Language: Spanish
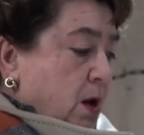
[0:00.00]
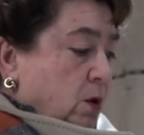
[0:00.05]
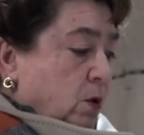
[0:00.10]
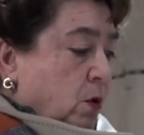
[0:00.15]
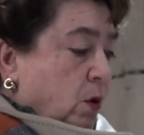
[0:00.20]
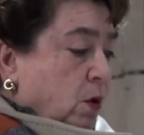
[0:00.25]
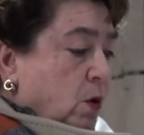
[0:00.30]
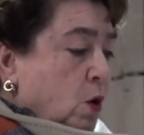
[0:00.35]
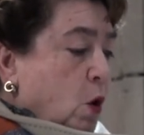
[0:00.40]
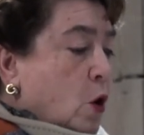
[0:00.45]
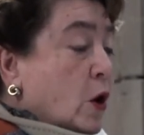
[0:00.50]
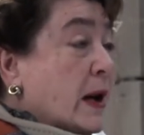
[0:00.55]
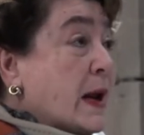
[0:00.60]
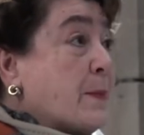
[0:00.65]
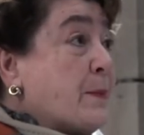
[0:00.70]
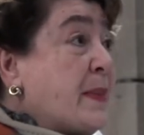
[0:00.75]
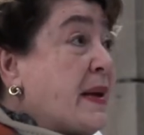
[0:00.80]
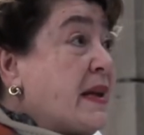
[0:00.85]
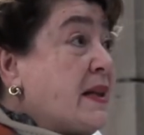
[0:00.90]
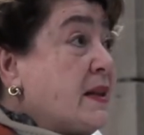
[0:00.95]
todos los
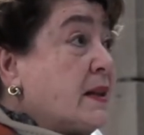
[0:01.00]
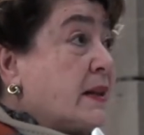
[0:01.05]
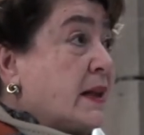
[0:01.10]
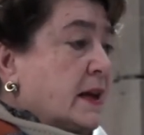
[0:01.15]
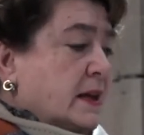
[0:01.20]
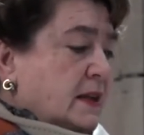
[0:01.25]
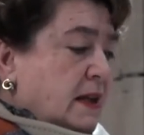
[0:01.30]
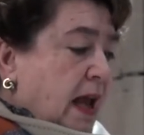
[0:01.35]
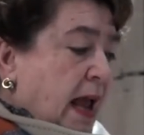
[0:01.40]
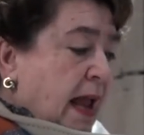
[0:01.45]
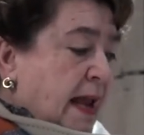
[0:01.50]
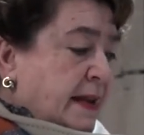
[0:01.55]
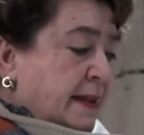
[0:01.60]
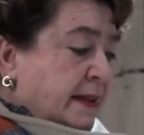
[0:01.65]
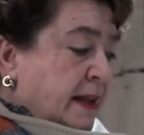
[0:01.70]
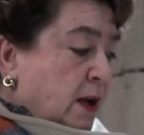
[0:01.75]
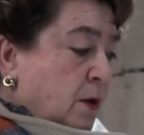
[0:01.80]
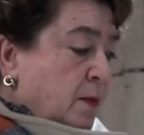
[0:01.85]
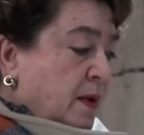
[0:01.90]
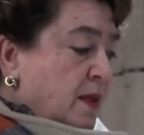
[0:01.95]
repintes e
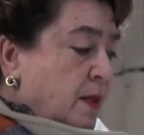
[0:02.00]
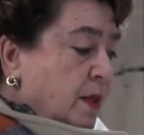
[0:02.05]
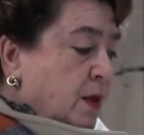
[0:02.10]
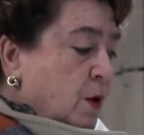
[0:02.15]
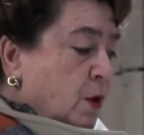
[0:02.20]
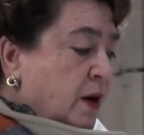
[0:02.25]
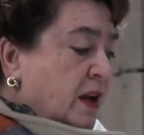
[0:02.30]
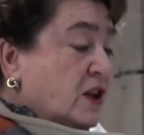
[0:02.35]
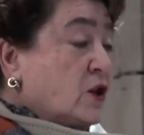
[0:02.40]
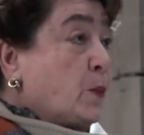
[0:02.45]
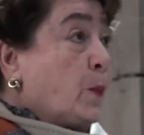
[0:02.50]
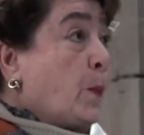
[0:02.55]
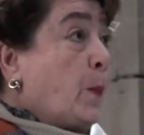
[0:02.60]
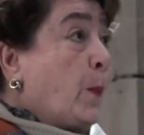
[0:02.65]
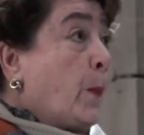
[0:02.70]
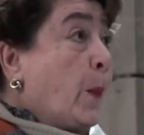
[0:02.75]
intervenciones